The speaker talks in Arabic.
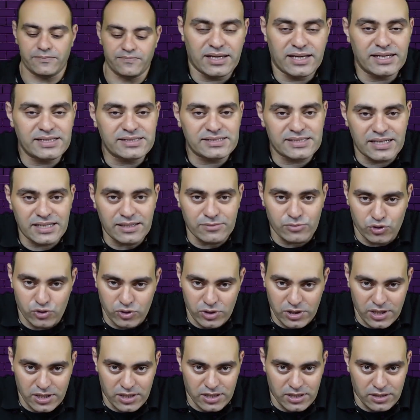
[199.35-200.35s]
كارثه هنا
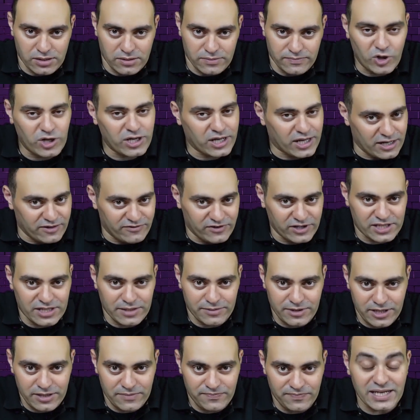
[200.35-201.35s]
بتقول لك ايه بتقول لك على فكره
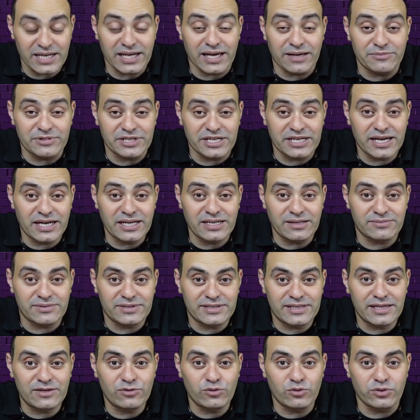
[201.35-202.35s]
بقى الامريكان
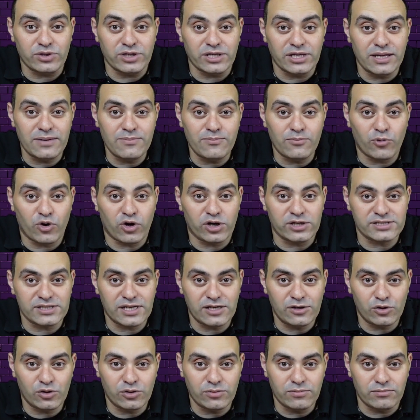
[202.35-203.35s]
ابتدوا يلموا
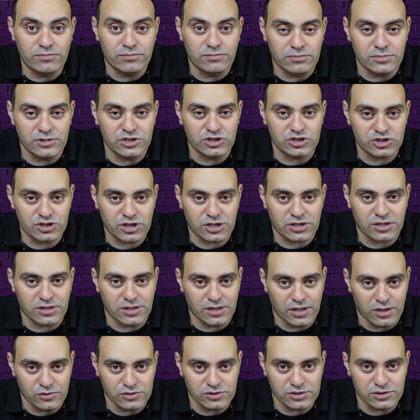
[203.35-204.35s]
عزلهم من الشرق
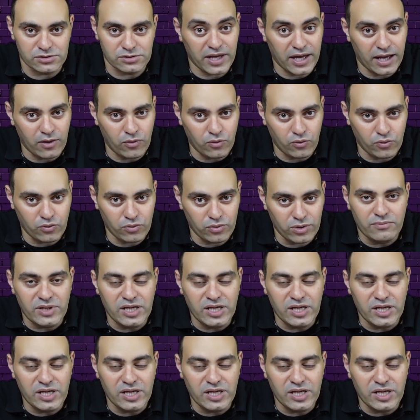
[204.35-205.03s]
الاوسط او